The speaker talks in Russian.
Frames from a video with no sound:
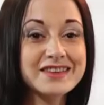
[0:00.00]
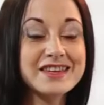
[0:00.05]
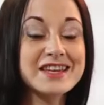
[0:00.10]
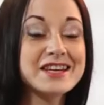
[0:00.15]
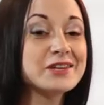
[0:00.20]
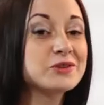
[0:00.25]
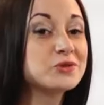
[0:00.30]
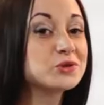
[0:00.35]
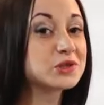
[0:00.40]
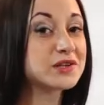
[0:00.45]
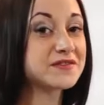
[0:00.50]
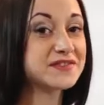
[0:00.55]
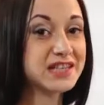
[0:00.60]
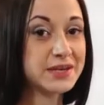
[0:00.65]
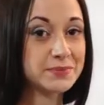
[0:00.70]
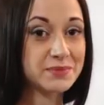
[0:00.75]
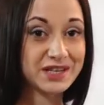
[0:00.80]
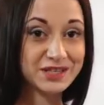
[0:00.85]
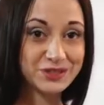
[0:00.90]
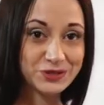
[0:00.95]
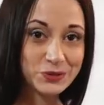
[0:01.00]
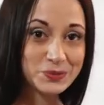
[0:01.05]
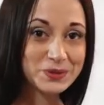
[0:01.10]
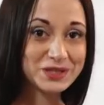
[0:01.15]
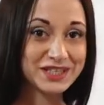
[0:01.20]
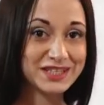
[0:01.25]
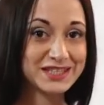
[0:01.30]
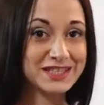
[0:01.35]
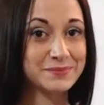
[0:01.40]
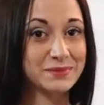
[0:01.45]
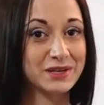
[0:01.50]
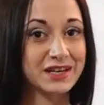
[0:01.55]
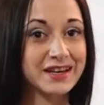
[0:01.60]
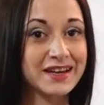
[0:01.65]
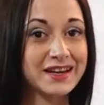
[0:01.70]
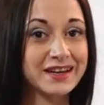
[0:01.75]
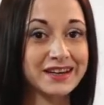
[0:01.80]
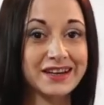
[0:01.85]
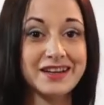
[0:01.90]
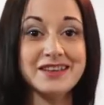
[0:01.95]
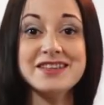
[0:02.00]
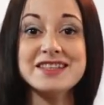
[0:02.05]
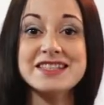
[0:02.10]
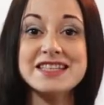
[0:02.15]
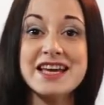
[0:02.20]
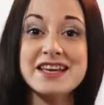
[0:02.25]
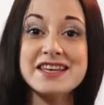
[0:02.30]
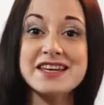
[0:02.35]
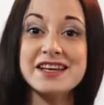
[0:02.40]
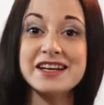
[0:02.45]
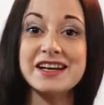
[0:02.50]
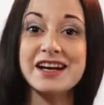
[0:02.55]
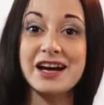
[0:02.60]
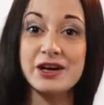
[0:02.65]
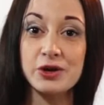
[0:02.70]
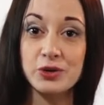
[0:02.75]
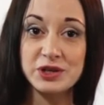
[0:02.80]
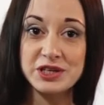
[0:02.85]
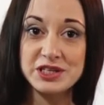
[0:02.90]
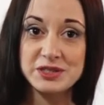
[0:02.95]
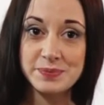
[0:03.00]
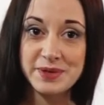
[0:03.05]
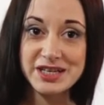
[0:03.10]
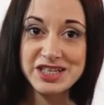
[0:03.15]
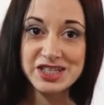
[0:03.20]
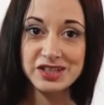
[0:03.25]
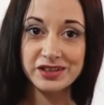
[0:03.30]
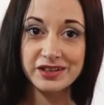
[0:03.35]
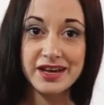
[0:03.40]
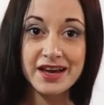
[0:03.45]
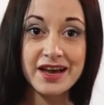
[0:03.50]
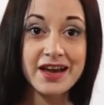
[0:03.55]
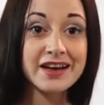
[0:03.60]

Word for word: Наряду со всеми особенностями, кондиционеры Corona Special,